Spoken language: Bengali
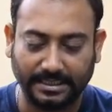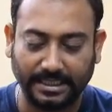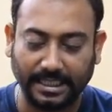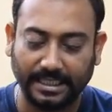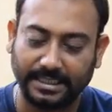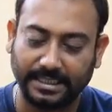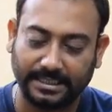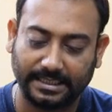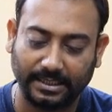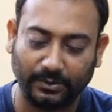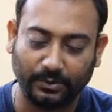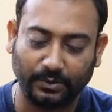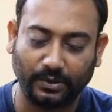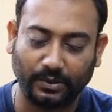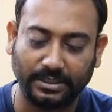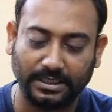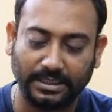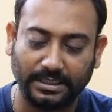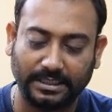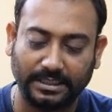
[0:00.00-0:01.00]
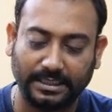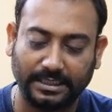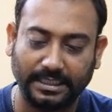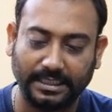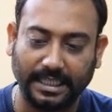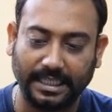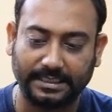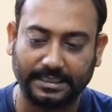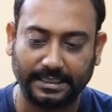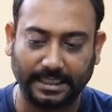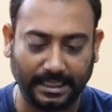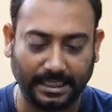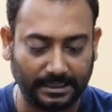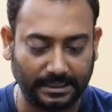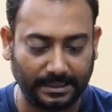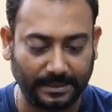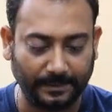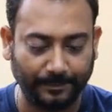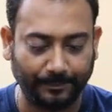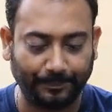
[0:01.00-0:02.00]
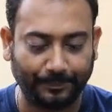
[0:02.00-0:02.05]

সিএসএস ইউজ করছি সিএসএস